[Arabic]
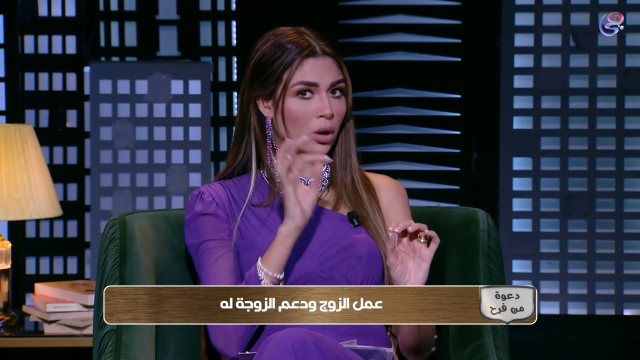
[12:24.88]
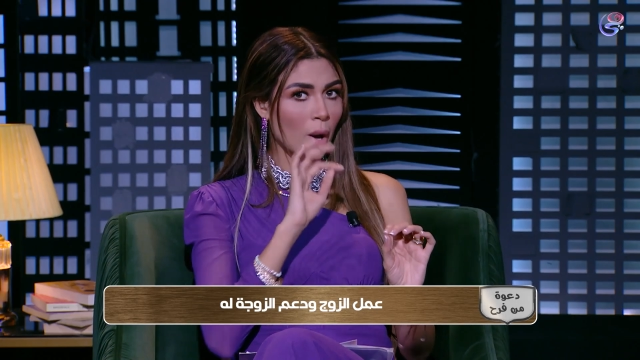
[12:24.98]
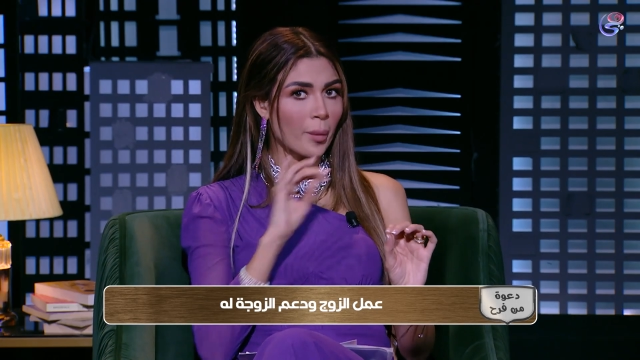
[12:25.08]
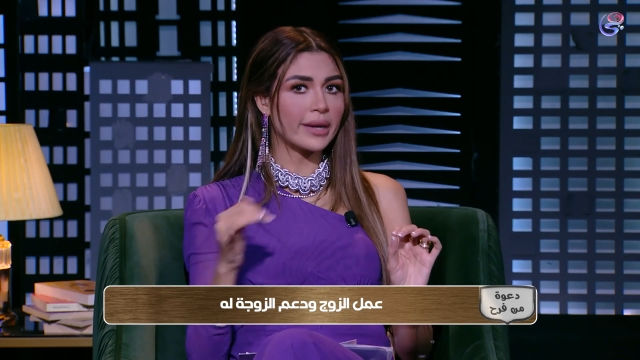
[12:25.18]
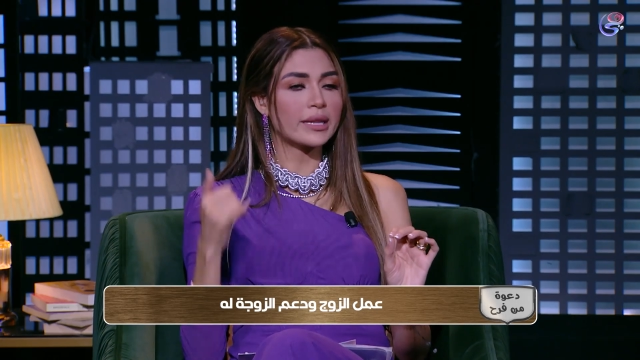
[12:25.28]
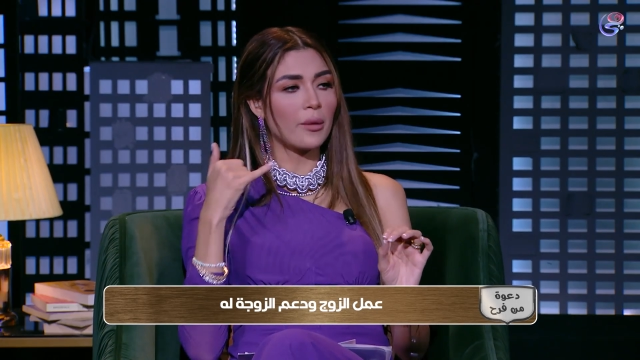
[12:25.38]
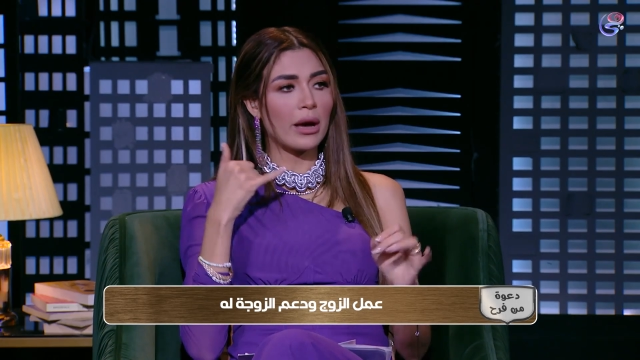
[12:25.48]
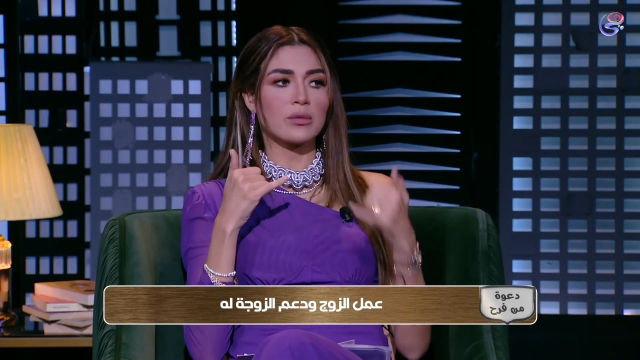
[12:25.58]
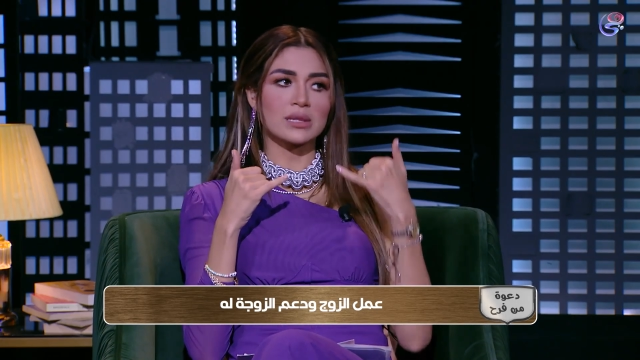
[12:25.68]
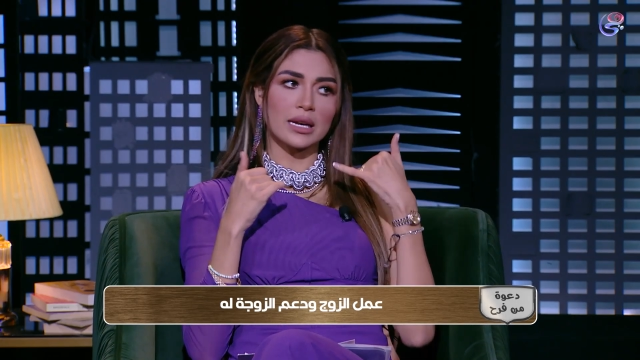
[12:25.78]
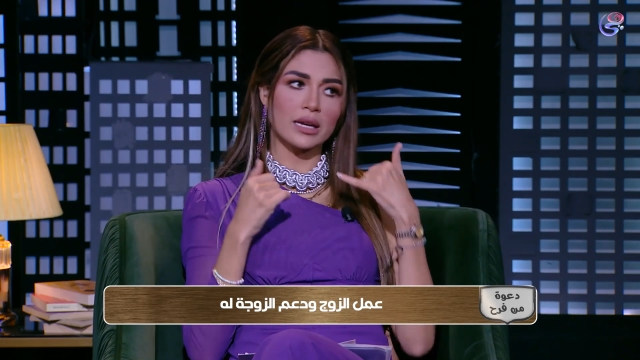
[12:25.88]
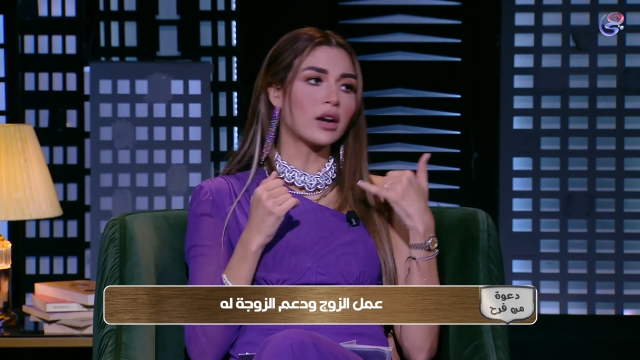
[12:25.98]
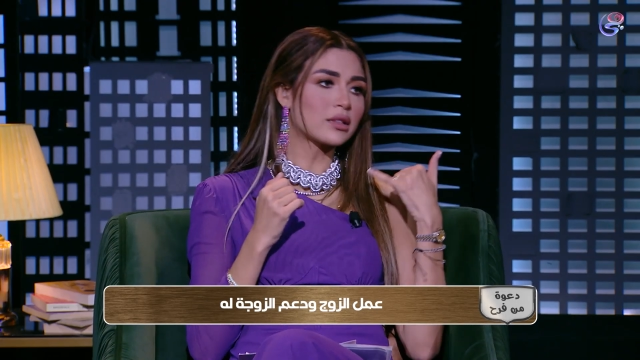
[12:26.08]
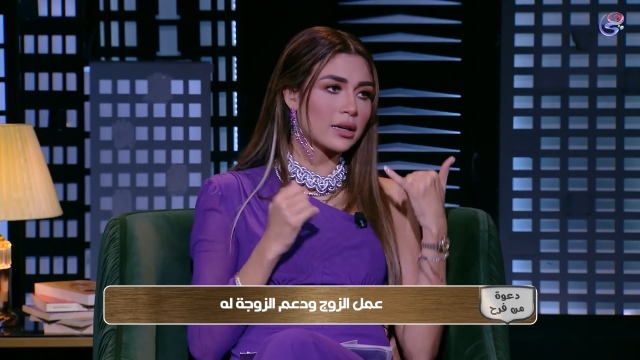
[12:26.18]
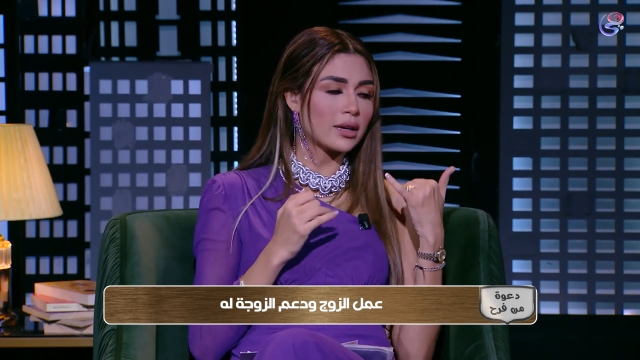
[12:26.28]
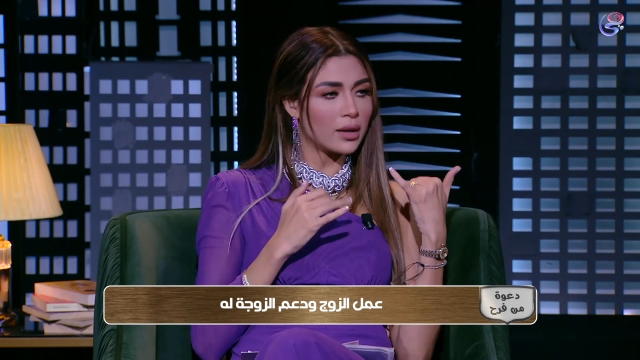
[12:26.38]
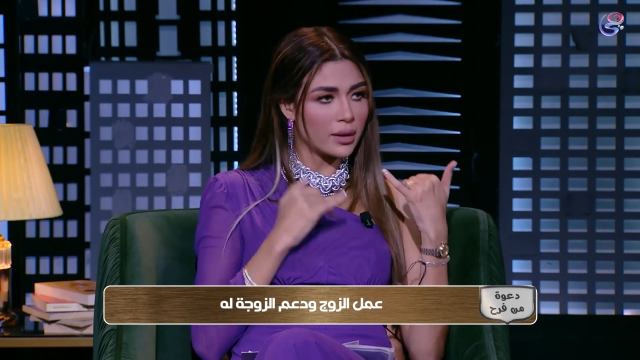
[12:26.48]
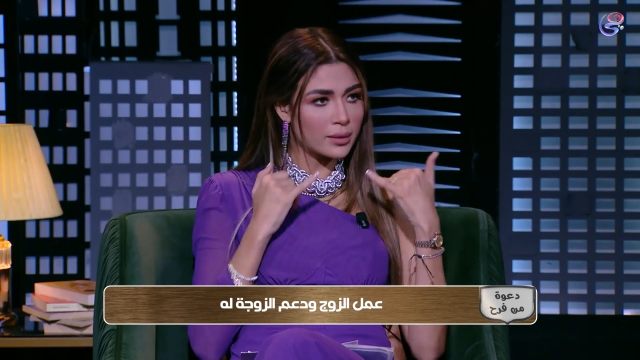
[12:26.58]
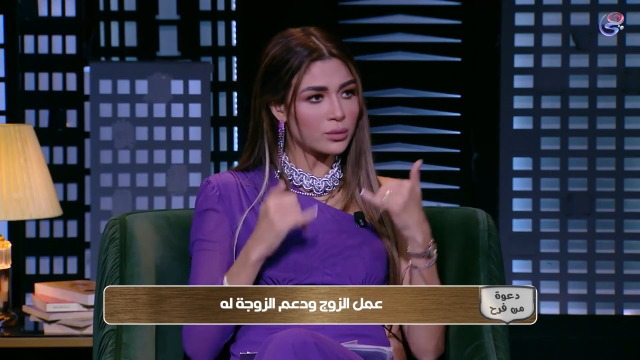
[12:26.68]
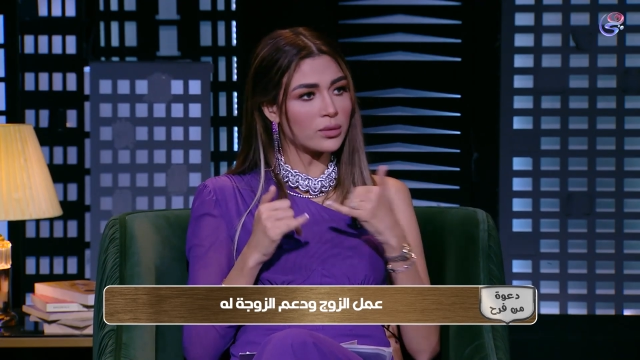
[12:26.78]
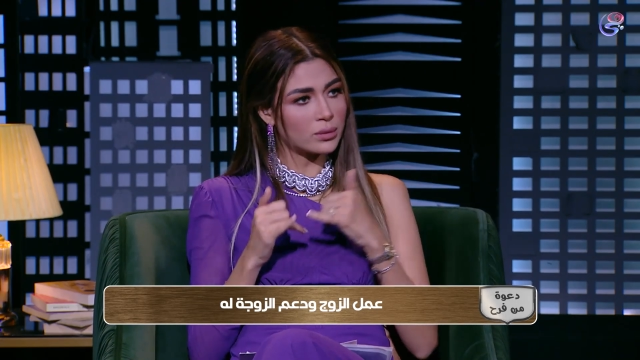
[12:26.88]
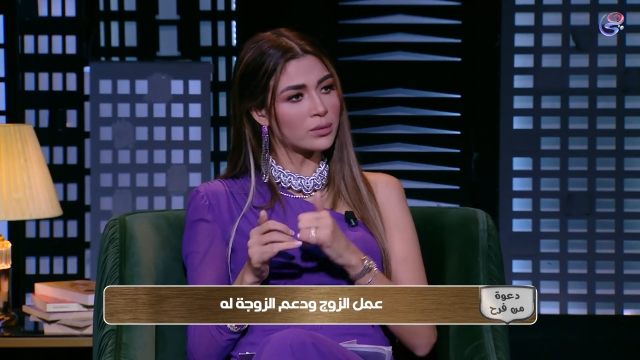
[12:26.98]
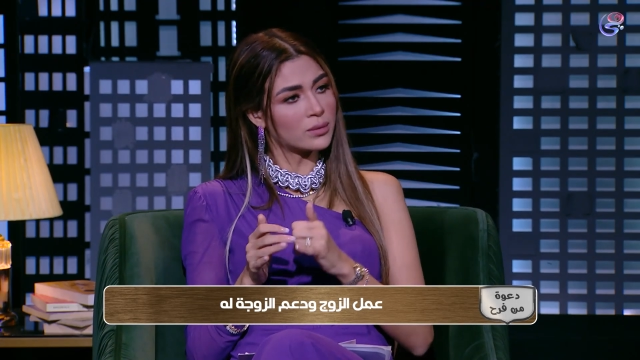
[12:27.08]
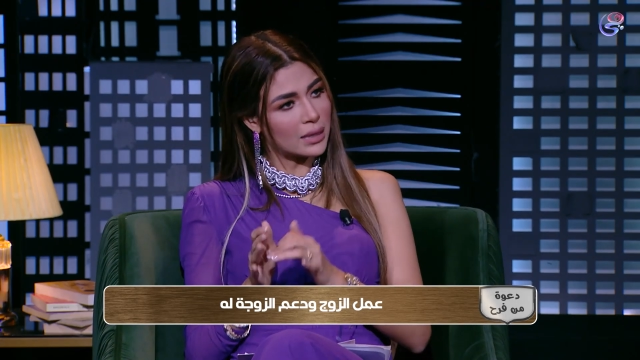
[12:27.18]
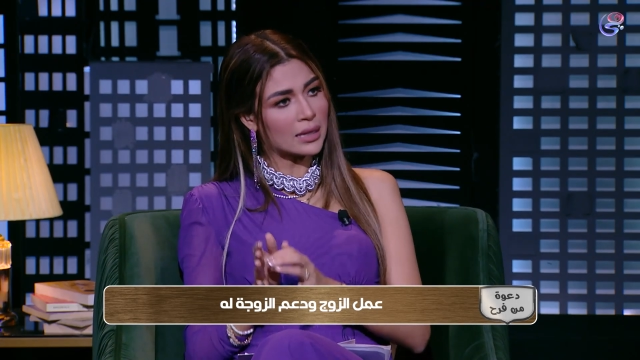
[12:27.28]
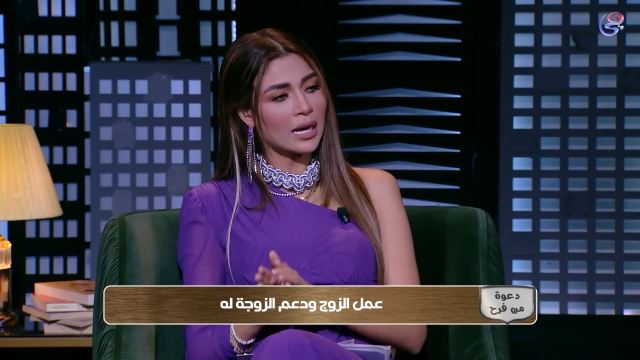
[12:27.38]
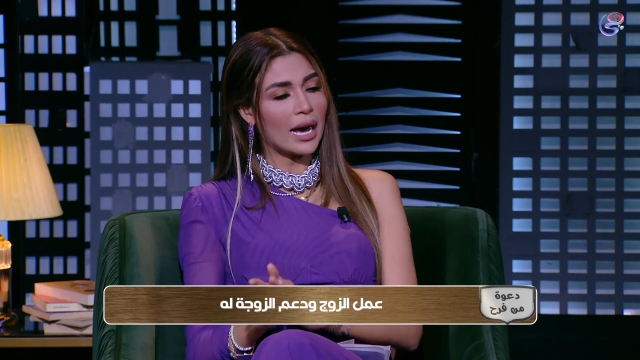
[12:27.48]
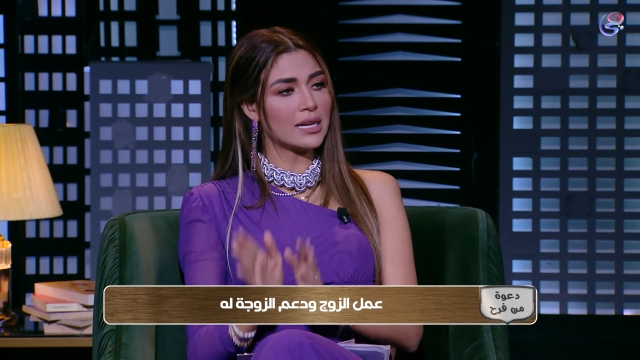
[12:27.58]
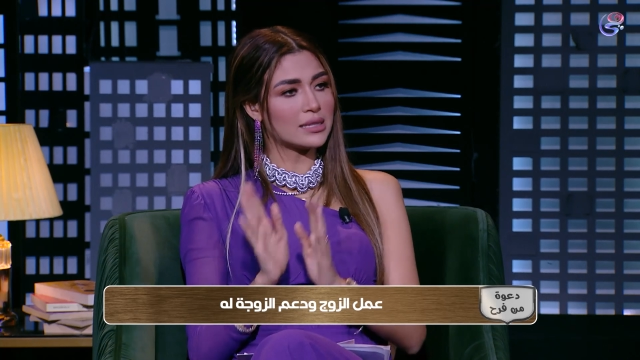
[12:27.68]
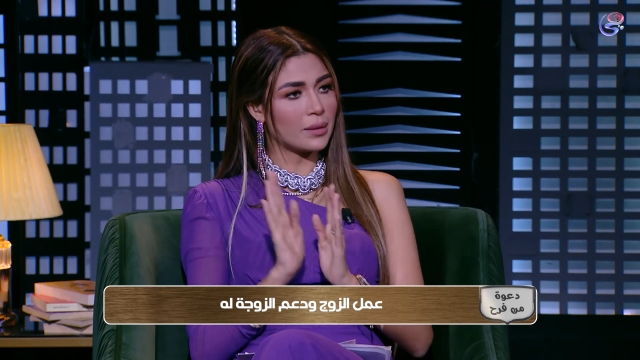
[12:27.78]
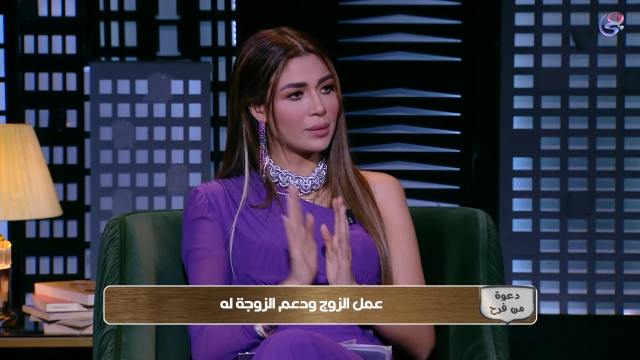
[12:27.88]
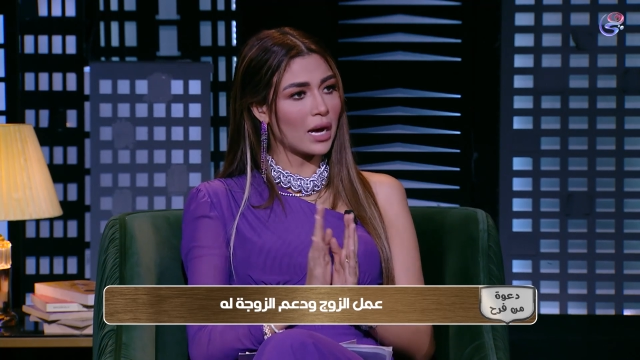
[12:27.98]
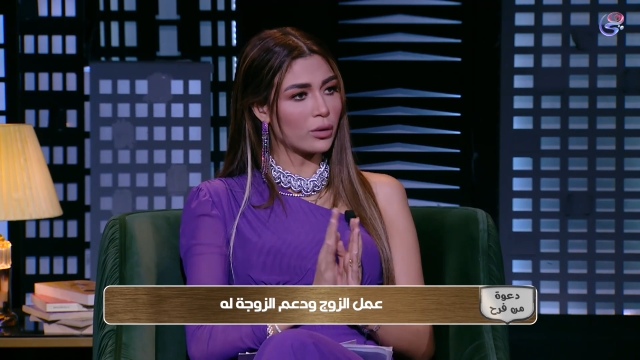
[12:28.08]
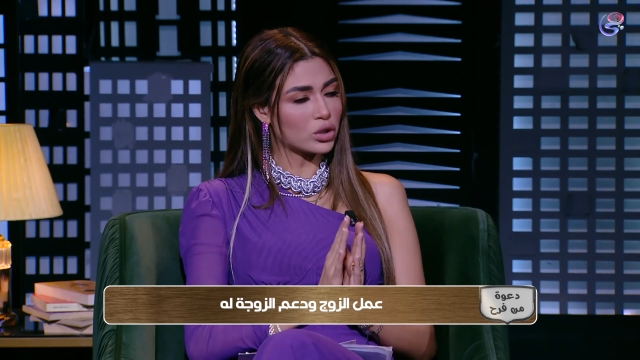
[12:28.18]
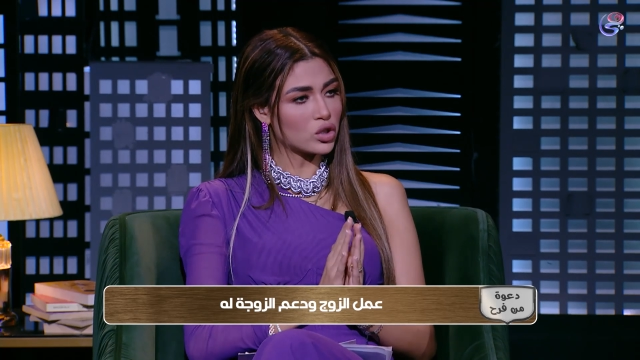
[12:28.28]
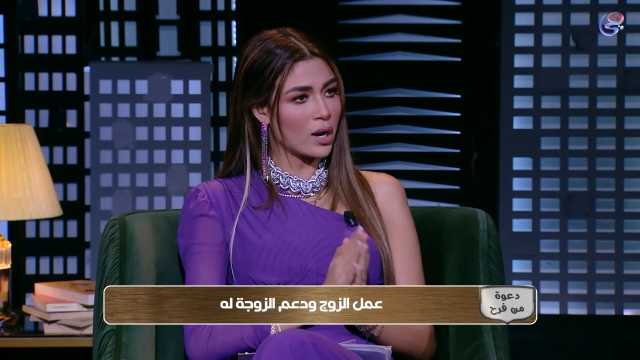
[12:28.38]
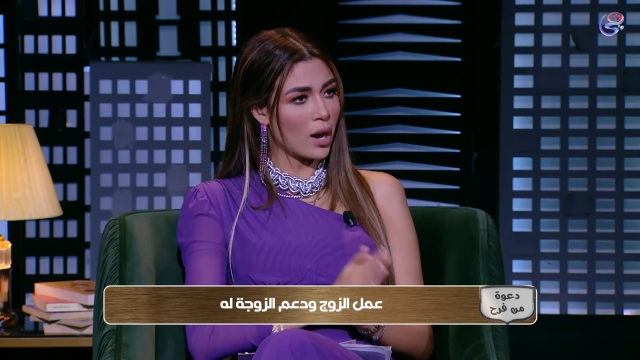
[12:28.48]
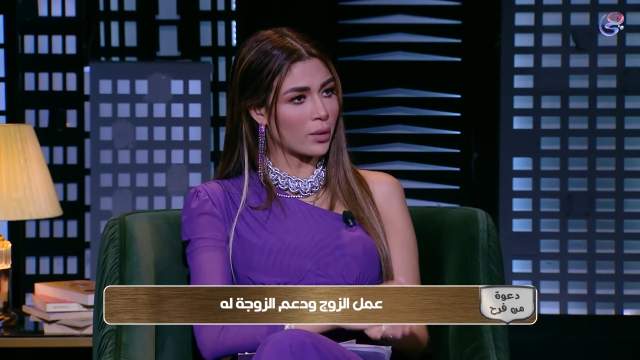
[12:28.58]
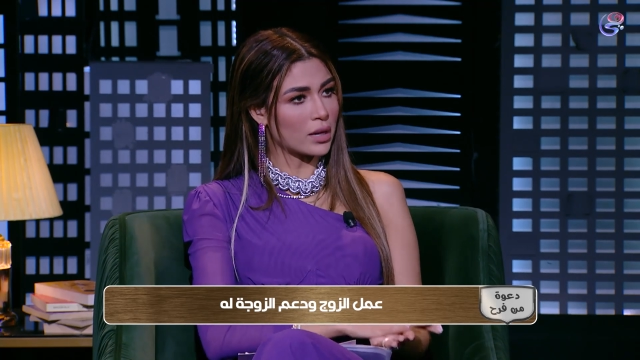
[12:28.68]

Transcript: ارقام كده واي مساء الخير حضرتك آه، لا يعني خالص. عايز تبيع او تشتري او